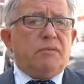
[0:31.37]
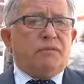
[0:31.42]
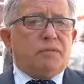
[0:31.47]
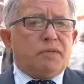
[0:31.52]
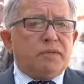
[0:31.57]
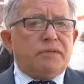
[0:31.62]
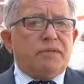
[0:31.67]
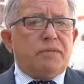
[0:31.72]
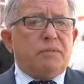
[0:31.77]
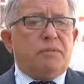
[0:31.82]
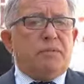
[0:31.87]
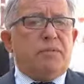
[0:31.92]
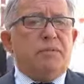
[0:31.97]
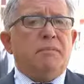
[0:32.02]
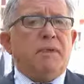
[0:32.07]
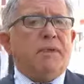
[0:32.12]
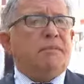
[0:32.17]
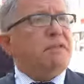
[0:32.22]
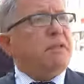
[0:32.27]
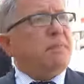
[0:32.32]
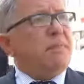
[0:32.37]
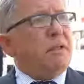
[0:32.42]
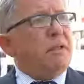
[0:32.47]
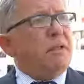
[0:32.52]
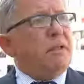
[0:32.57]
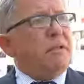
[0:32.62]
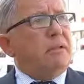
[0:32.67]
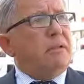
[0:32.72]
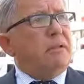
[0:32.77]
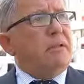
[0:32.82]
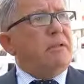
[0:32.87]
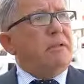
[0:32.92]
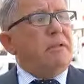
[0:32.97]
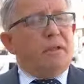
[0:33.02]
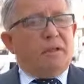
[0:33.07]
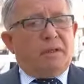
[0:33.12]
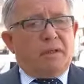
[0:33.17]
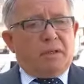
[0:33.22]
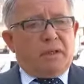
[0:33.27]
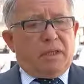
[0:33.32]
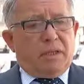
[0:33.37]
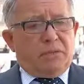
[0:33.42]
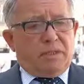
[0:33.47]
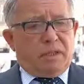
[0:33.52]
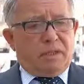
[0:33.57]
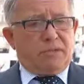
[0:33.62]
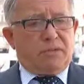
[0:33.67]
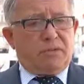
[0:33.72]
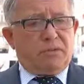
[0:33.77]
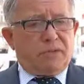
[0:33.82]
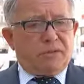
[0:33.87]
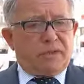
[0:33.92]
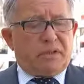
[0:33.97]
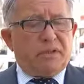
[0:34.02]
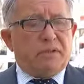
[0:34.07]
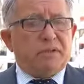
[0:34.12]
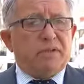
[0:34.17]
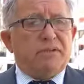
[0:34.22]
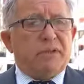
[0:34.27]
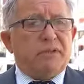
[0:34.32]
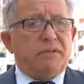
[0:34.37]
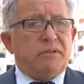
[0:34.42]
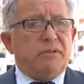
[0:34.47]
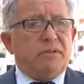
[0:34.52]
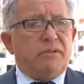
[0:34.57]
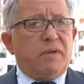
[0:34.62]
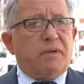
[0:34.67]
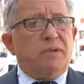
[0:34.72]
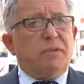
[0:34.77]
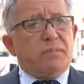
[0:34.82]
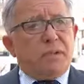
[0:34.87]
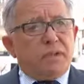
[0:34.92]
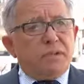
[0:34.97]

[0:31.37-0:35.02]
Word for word: wszyscy byli maksymalnie najbardziej usatysfakcjonowani.